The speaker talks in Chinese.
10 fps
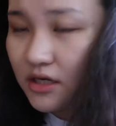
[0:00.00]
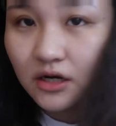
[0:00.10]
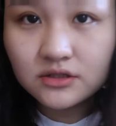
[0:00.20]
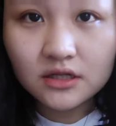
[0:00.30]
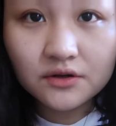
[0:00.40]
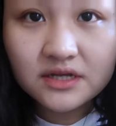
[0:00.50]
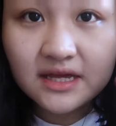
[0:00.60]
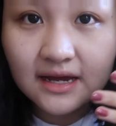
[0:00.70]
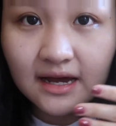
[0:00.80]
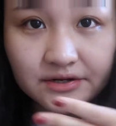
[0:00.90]
然后等到一
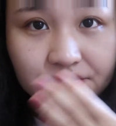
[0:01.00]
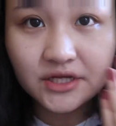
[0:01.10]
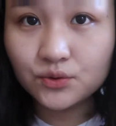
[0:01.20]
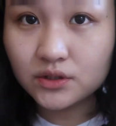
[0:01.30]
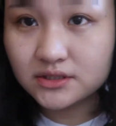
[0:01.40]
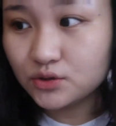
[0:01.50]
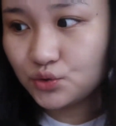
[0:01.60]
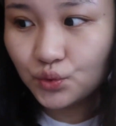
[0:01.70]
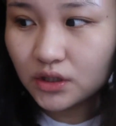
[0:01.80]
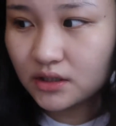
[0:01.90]
天看看这个底妆
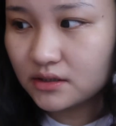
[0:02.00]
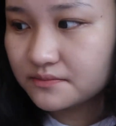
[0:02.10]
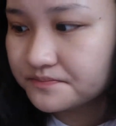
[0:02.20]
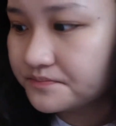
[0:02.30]
如何。